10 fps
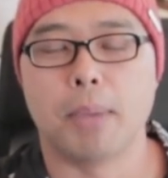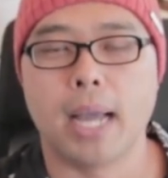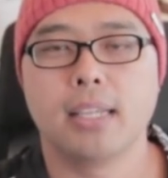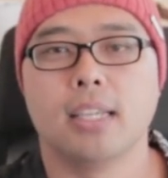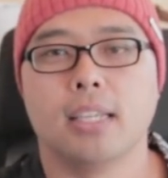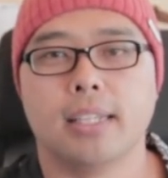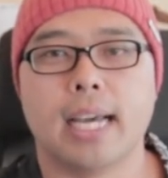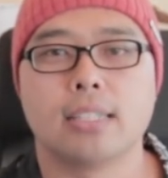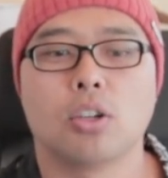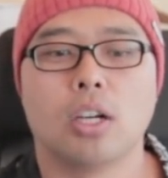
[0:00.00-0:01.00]
많이
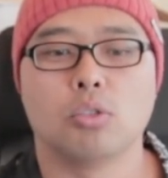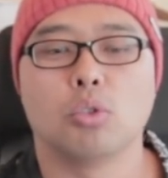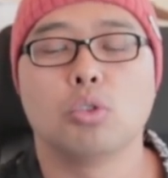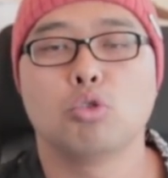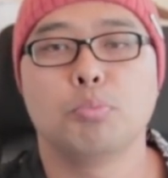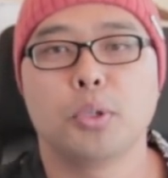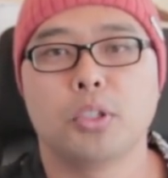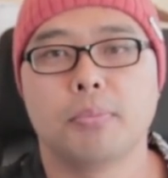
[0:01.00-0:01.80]
나서가지고 투표를